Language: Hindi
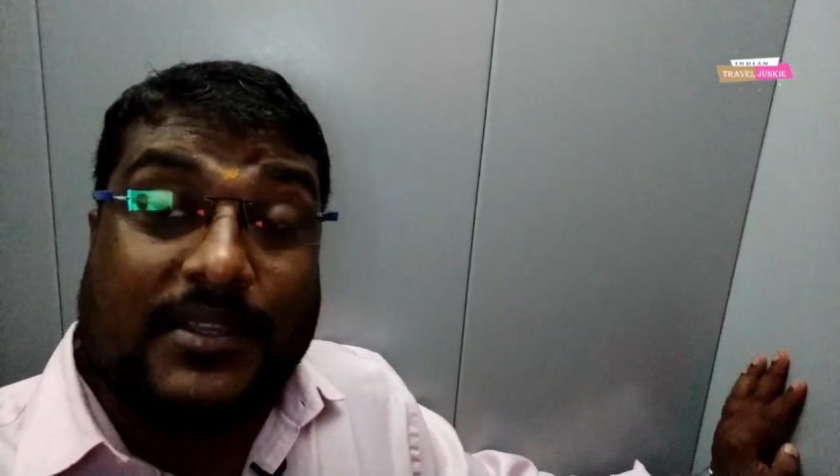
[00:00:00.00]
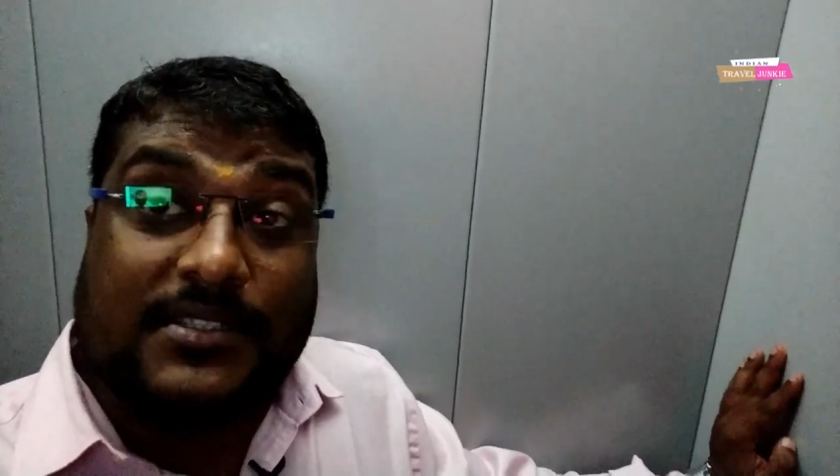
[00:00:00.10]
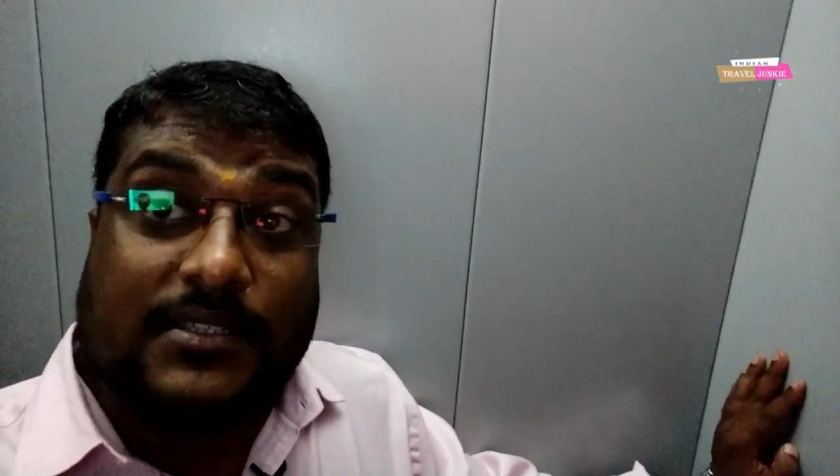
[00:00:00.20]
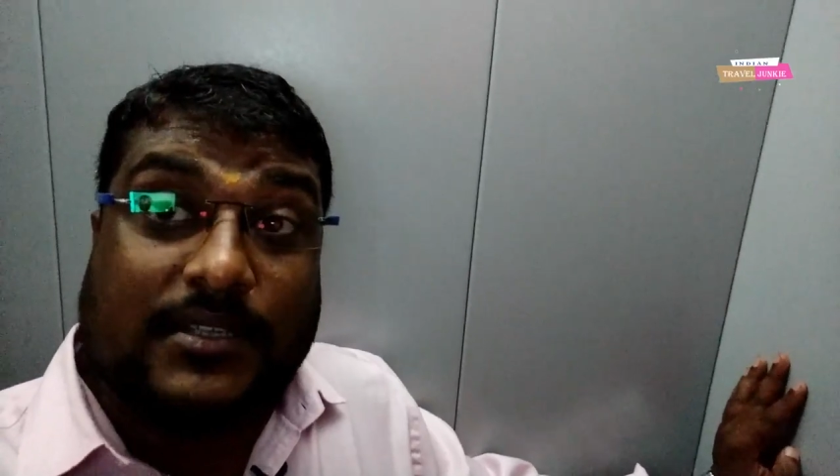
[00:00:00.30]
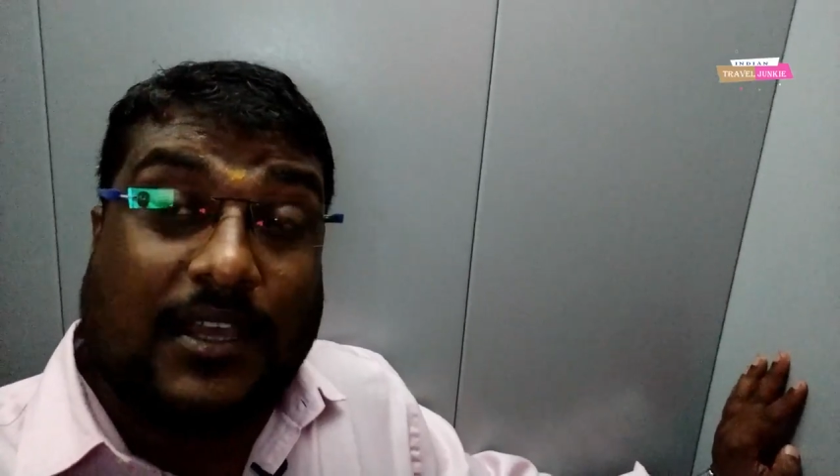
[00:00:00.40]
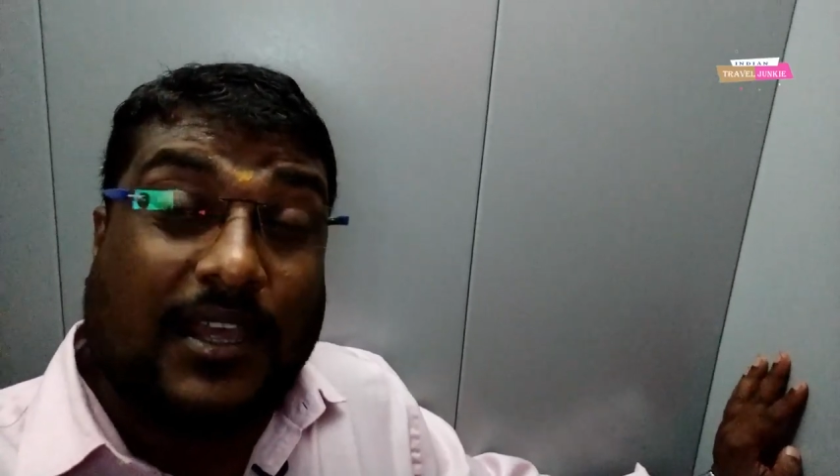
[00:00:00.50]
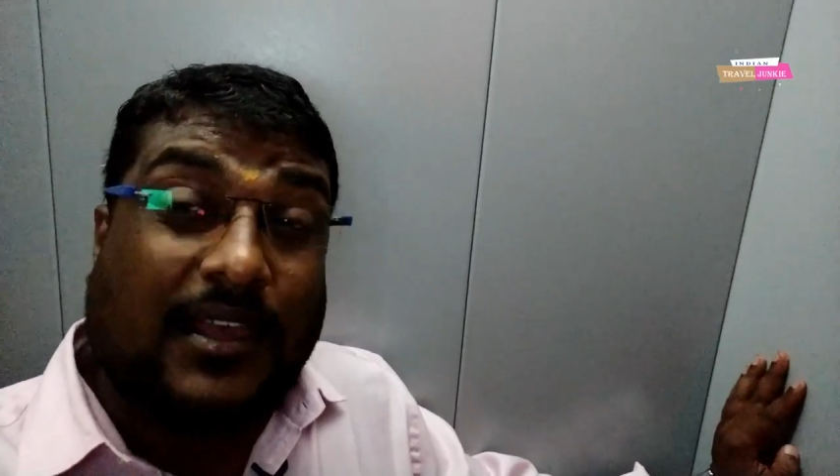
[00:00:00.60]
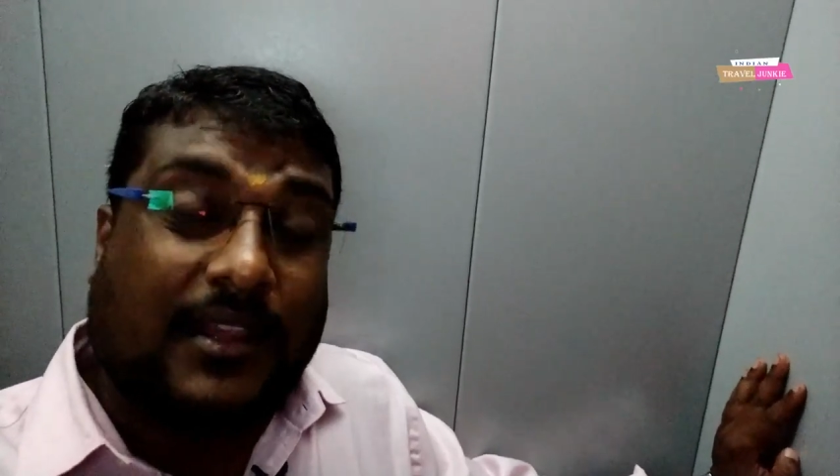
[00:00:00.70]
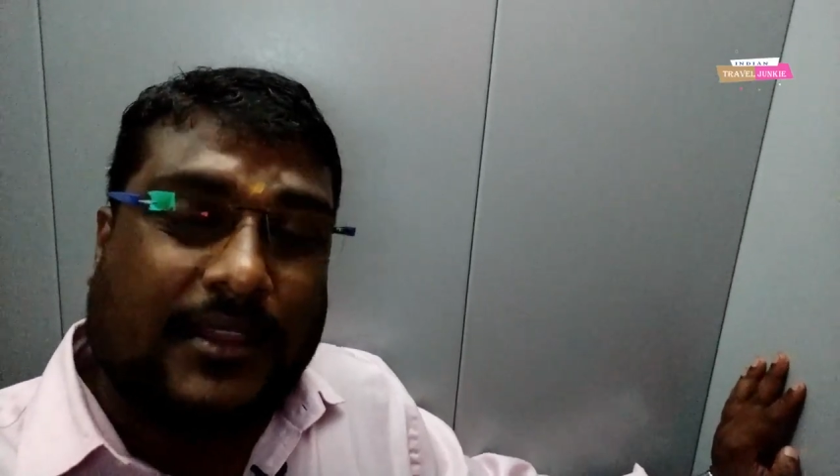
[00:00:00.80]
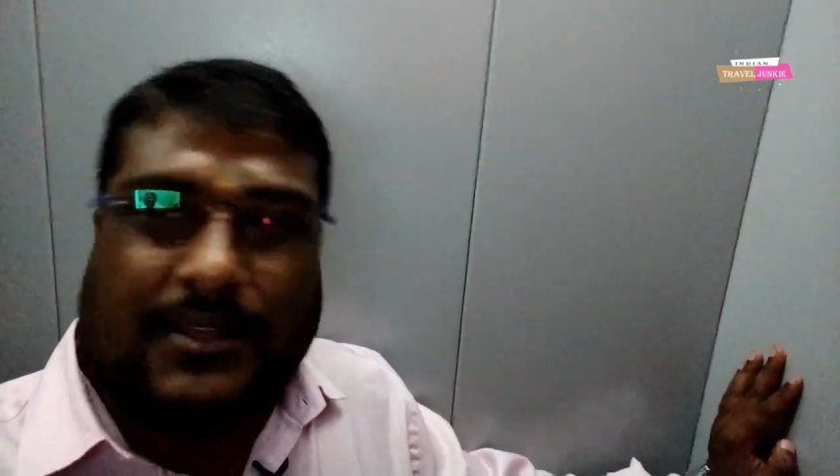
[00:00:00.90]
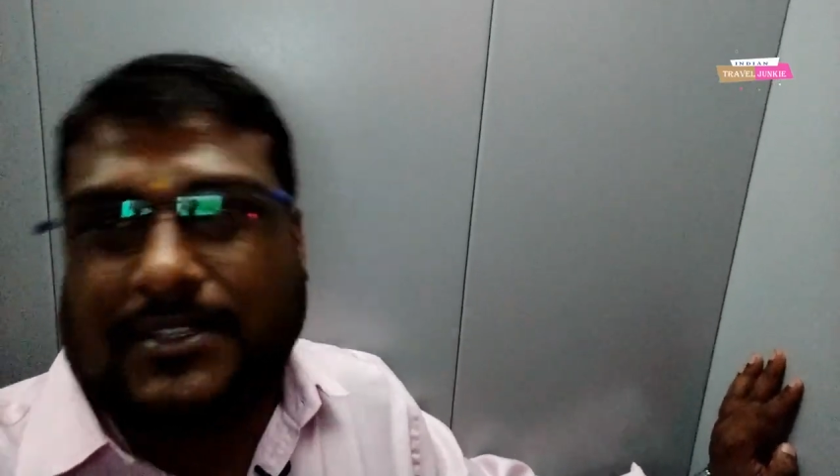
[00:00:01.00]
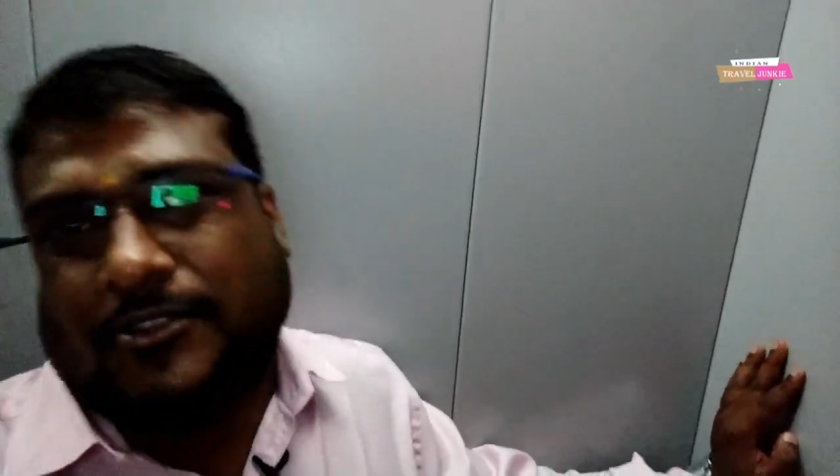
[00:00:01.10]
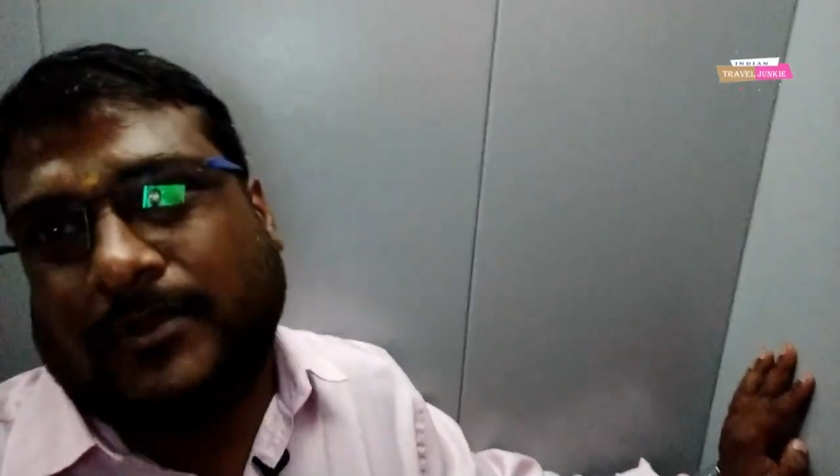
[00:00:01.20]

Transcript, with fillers: अच्छे है अंदर से